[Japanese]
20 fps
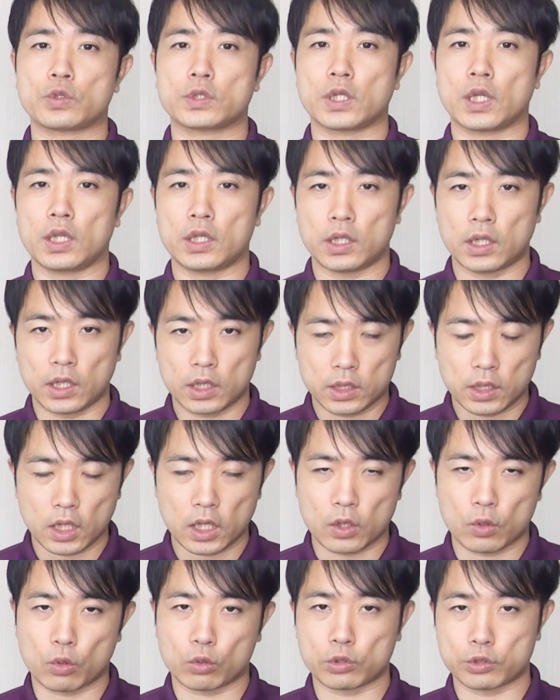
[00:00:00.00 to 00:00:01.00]
されてい
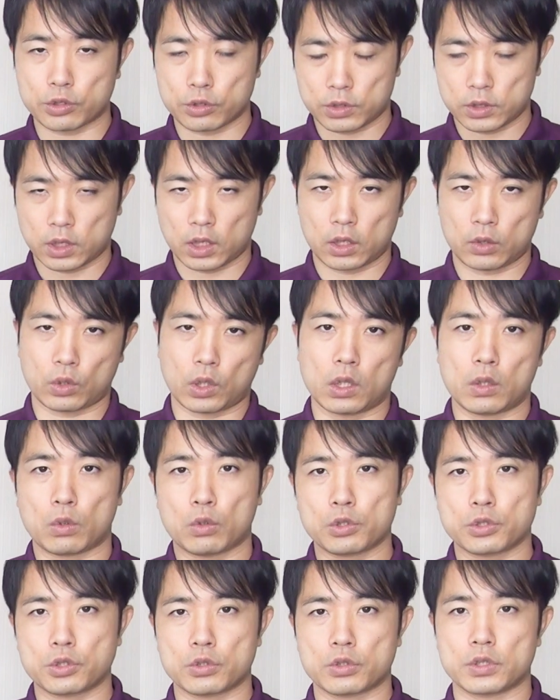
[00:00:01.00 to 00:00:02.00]
て60歳とか
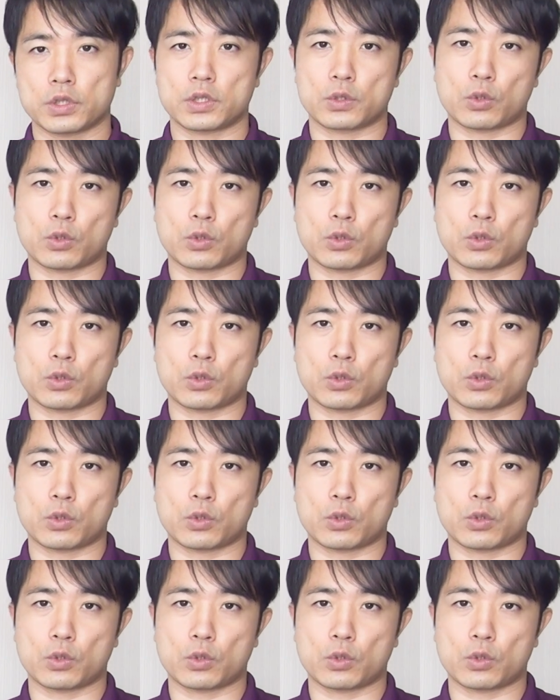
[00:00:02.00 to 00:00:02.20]
65